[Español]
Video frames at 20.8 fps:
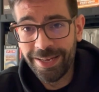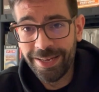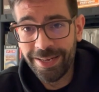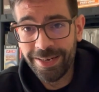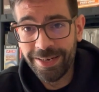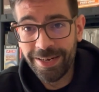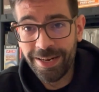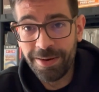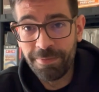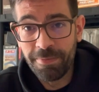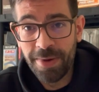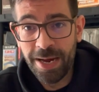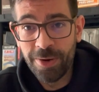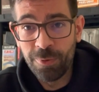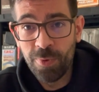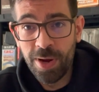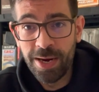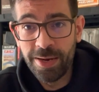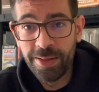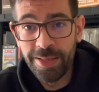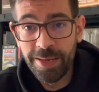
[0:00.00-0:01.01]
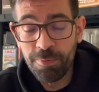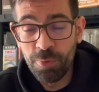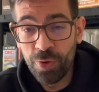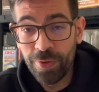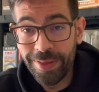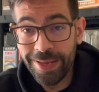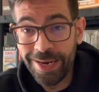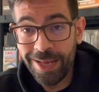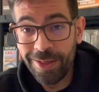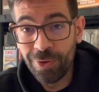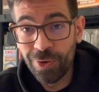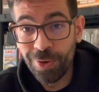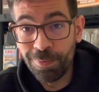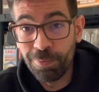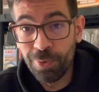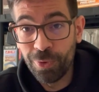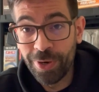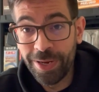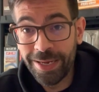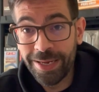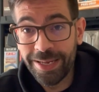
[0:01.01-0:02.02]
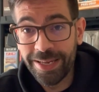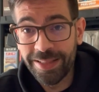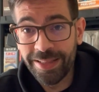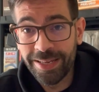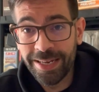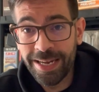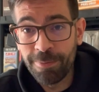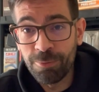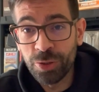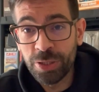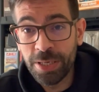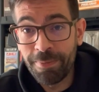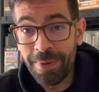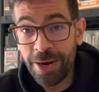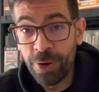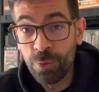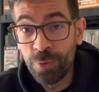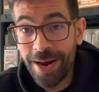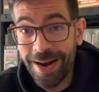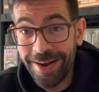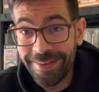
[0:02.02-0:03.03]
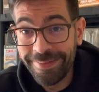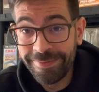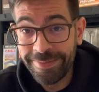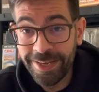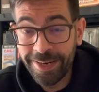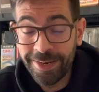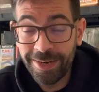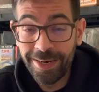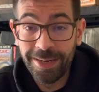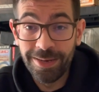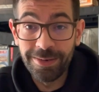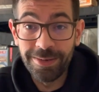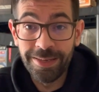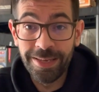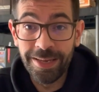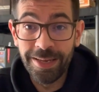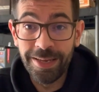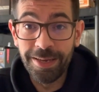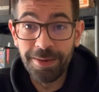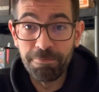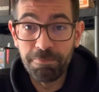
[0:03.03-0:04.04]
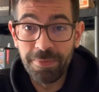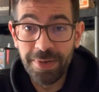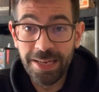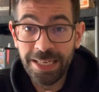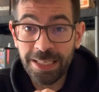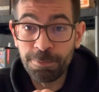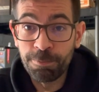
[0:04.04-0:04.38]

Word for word: en el manual de moderador pone que tengamos a mano una linterna, que es